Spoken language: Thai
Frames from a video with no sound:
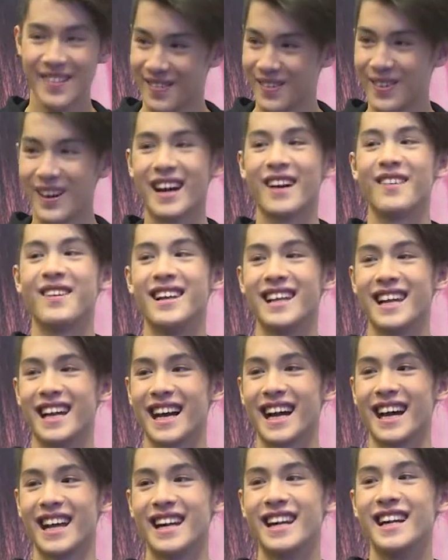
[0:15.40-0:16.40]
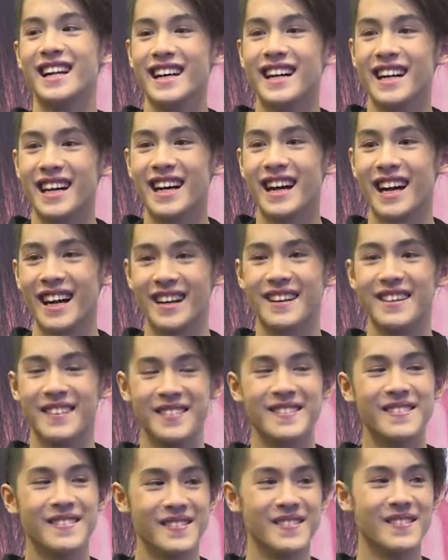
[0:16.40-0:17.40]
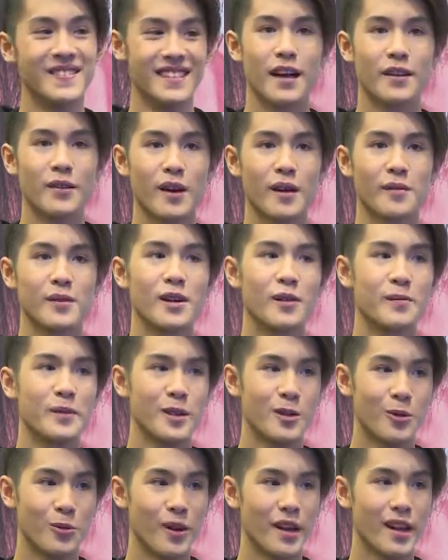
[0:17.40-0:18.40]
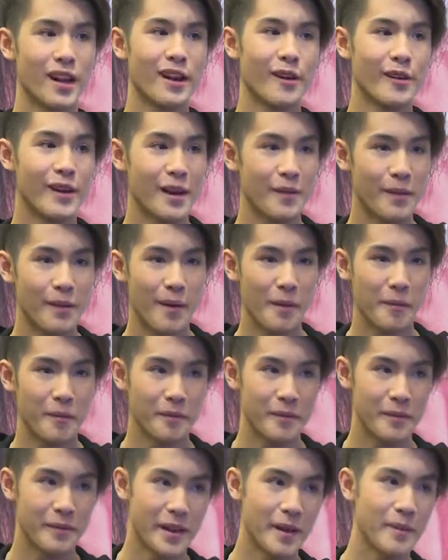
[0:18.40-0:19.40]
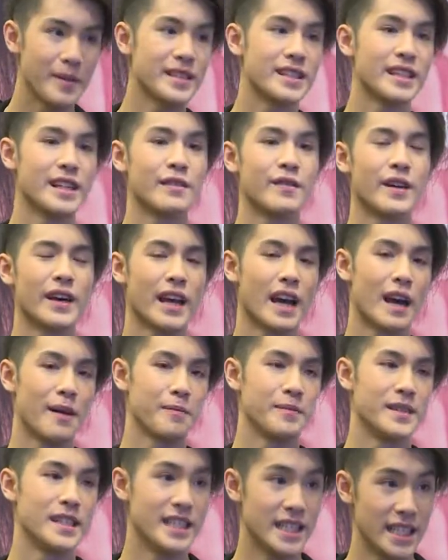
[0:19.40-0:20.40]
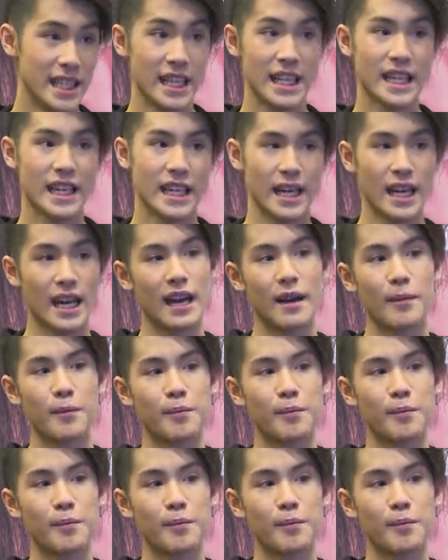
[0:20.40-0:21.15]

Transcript: นพวกเขาเลยละกันด้วยความที่เรามีทัวร์แล้วเราได้ไปแบบได้ไปเจอแฟนคลับจริงๆอย่างเงี้ยครับ